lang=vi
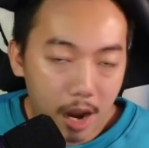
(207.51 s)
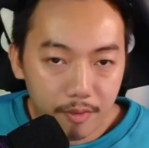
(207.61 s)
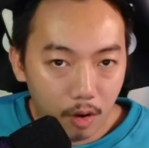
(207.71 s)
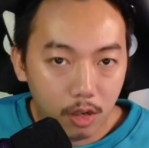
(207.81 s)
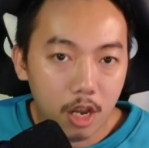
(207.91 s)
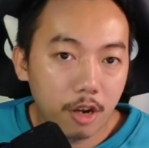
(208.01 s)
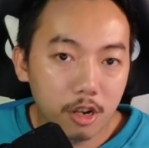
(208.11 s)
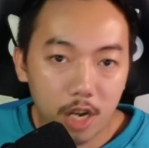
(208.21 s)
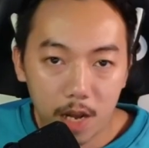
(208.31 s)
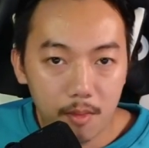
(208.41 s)
iPhone khi ở
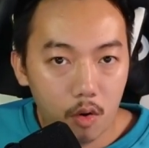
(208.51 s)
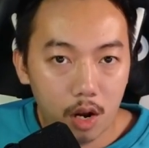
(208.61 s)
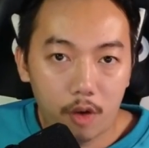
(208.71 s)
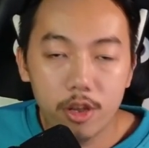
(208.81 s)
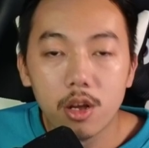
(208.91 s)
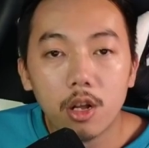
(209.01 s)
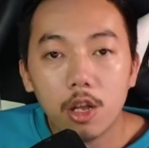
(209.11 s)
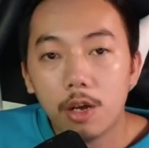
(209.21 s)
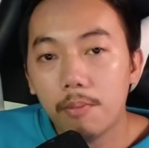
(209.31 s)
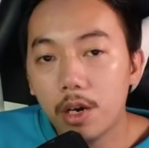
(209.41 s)
trên này bỏ lôi
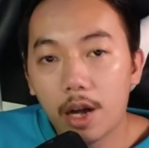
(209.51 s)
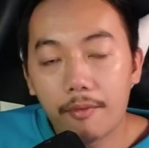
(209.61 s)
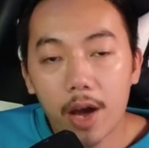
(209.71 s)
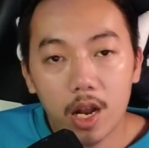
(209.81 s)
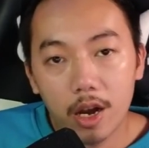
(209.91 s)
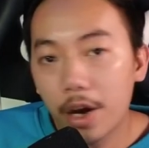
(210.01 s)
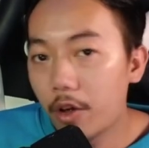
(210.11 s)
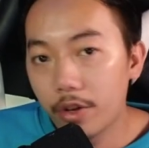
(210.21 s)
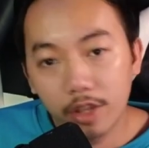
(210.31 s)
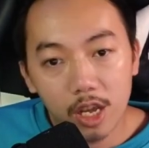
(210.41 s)
mưa pha lần
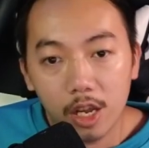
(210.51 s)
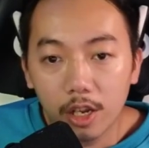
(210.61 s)
không làm tí